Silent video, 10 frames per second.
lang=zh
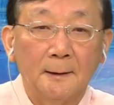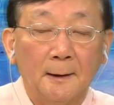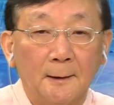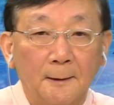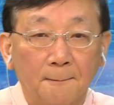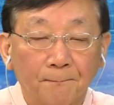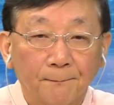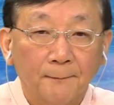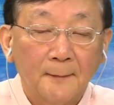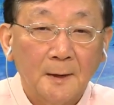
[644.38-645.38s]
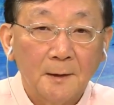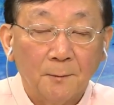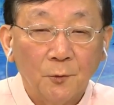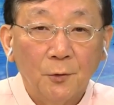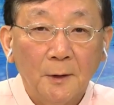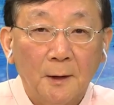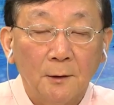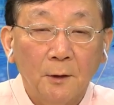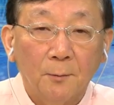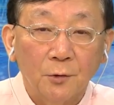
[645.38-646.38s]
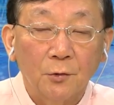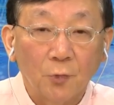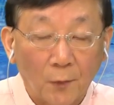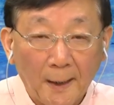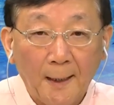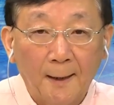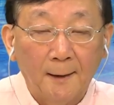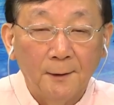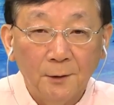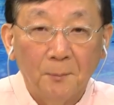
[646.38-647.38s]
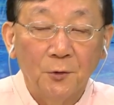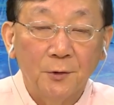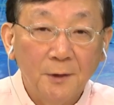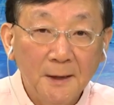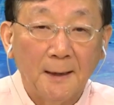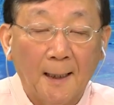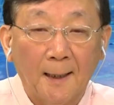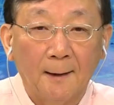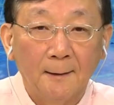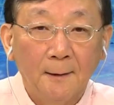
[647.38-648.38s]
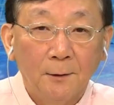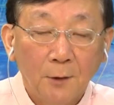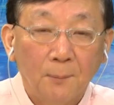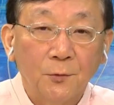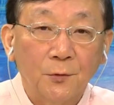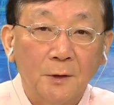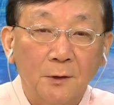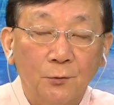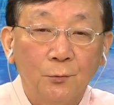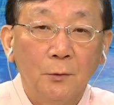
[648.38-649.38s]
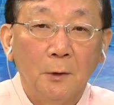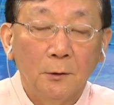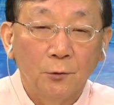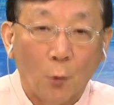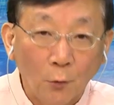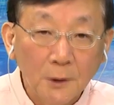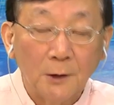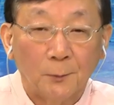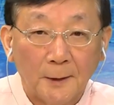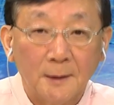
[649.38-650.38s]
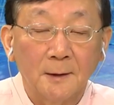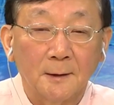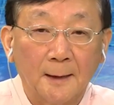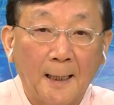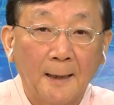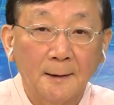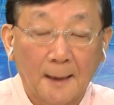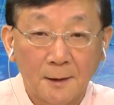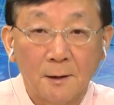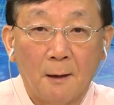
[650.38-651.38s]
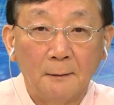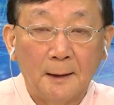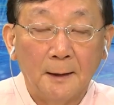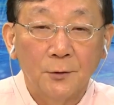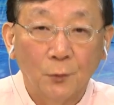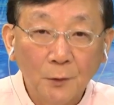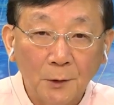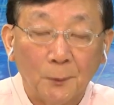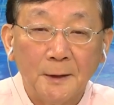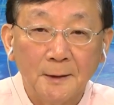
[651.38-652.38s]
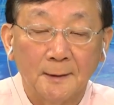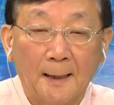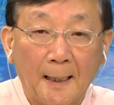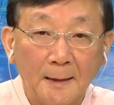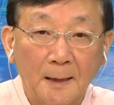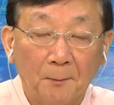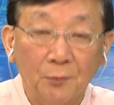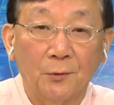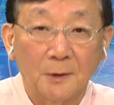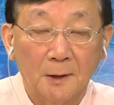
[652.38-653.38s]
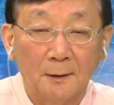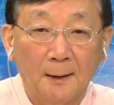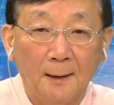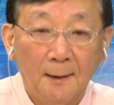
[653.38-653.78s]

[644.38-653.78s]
的。怎么说呢？要不就是宠爱，要么就是溺爱，要么就是总以为自己的孩子还小呢，总以为自己的孩子还不懂事儿呢，